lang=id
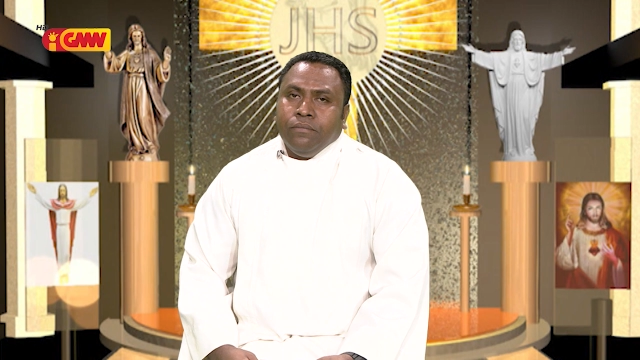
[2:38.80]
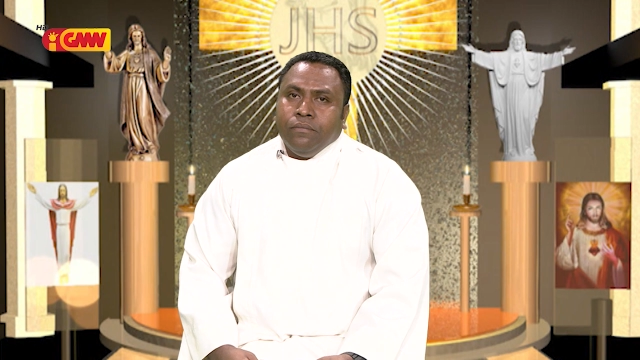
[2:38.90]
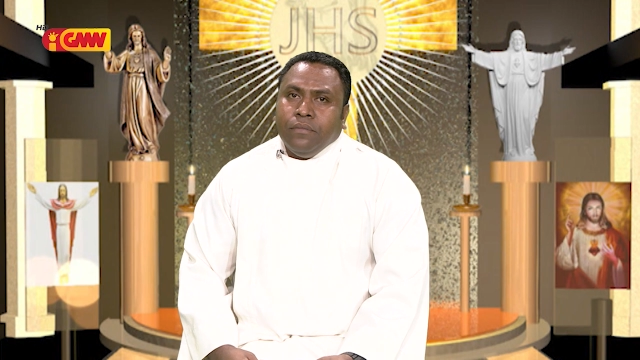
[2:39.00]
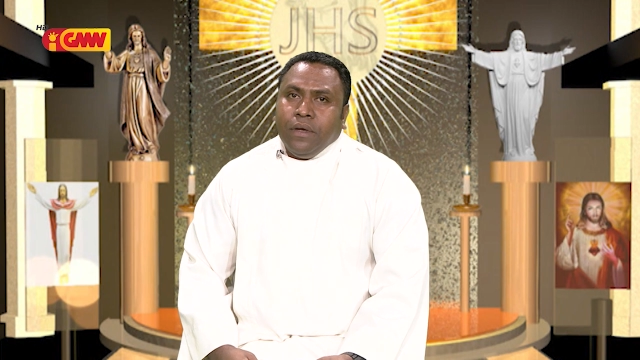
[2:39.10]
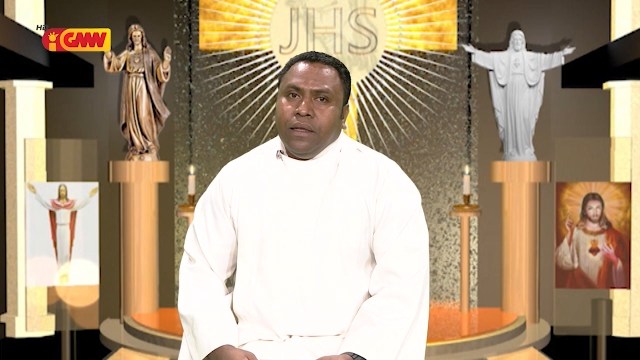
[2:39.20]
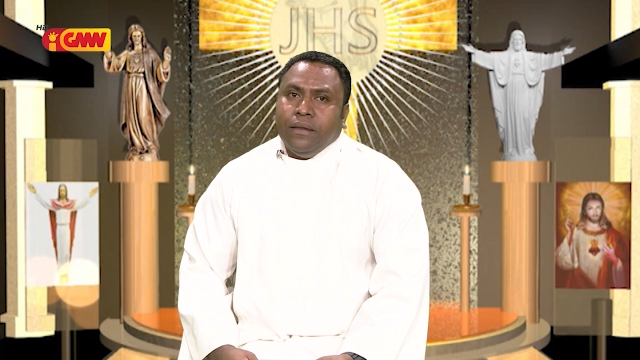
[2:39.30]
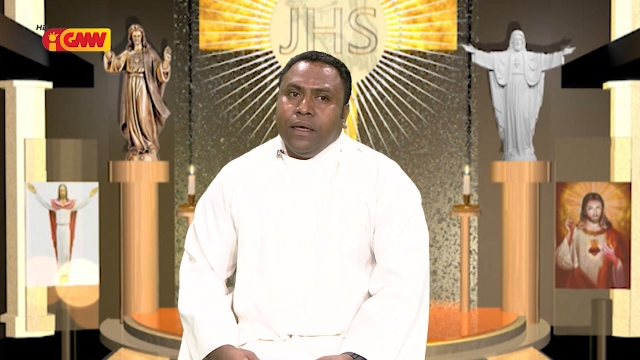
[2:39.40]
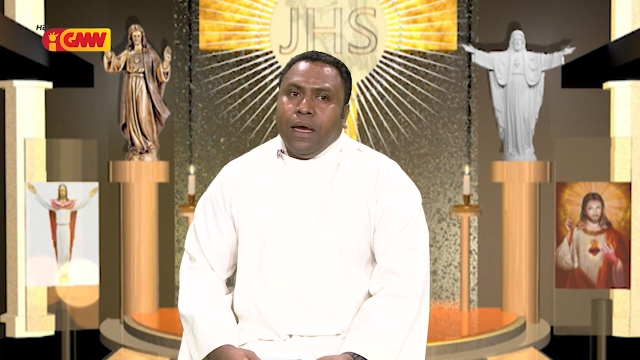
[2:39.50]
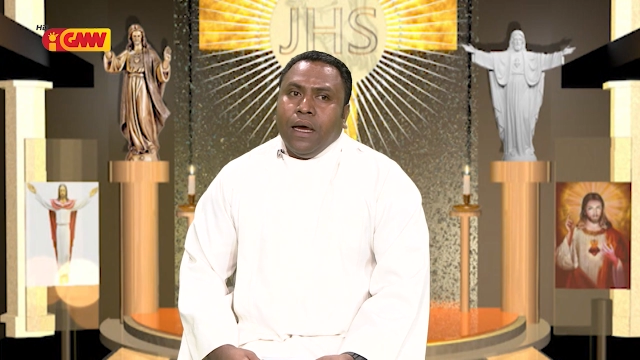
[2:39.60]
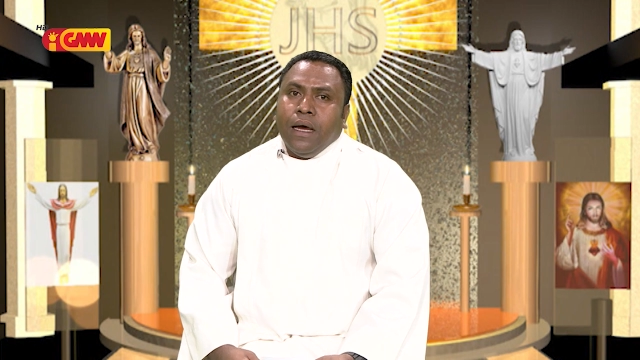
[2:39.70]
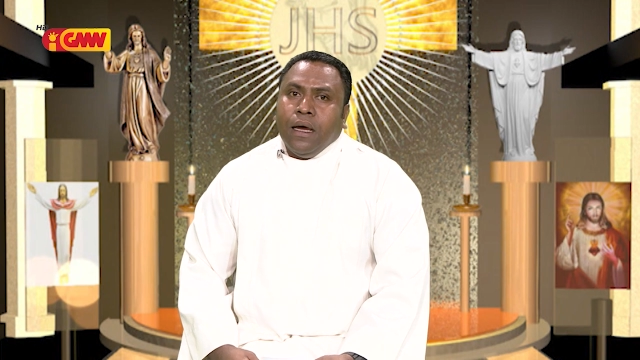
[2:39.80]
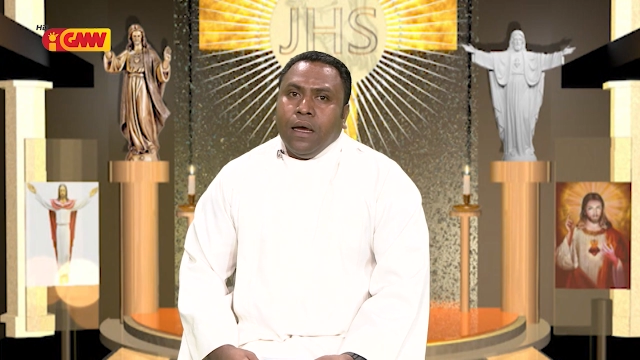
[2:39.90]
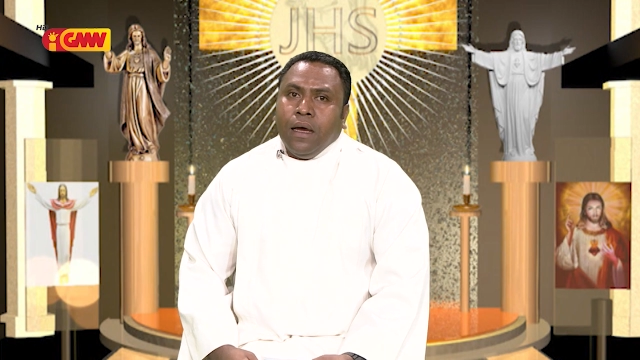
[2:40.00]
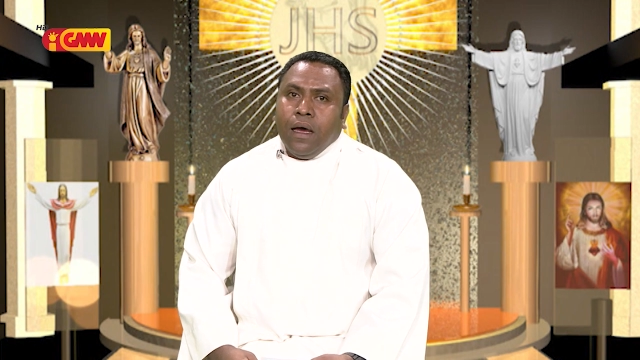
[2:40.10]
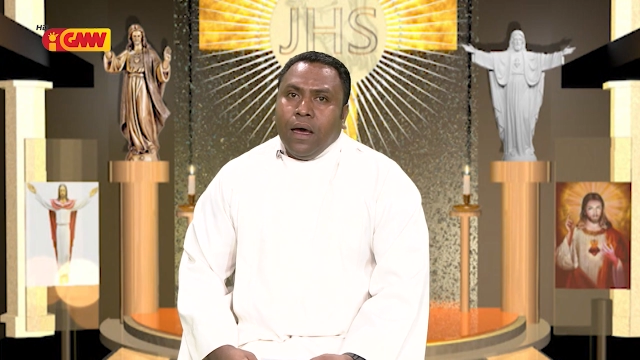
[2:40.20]
ita
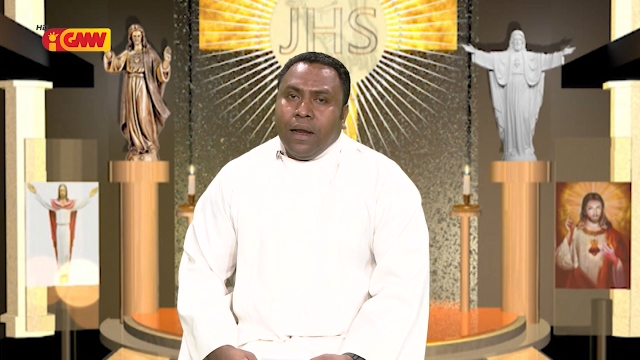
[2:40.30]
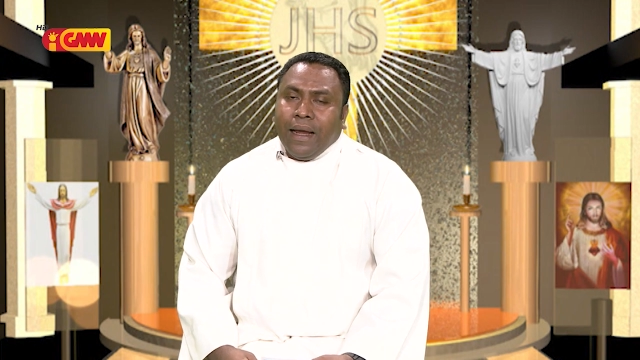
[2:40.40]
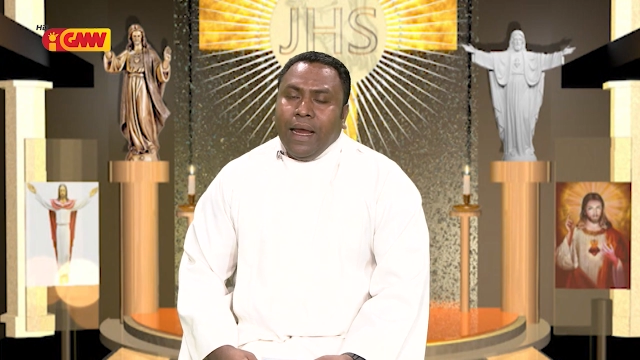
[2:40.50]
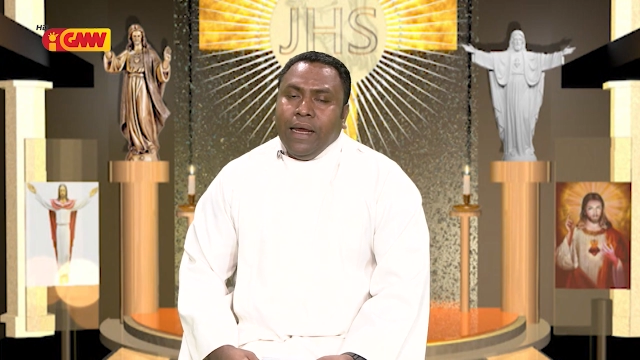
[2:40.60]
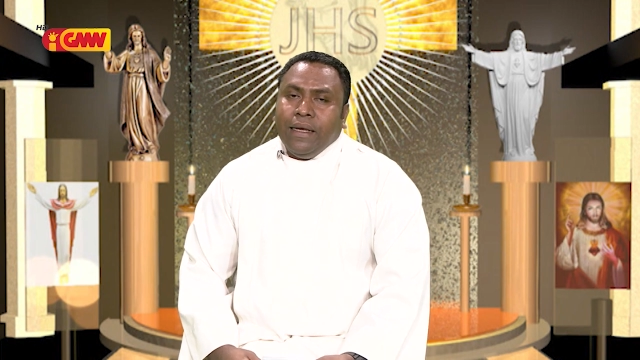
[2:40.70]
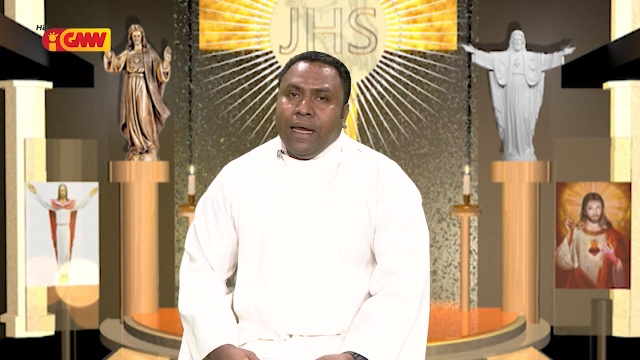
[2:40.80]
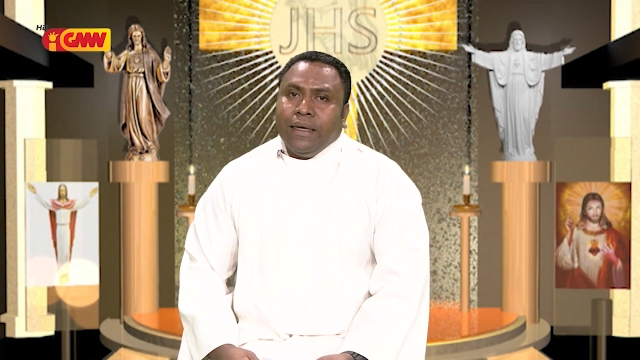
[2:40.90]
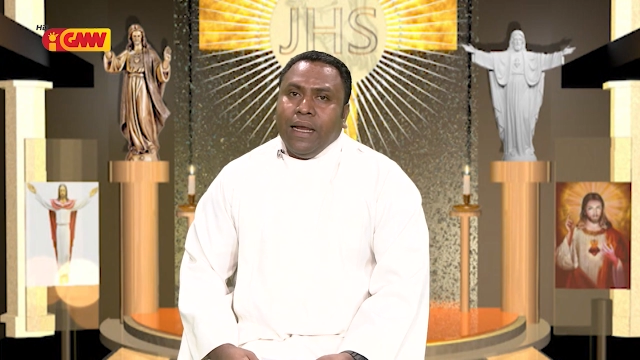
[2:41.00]
rei ita tendo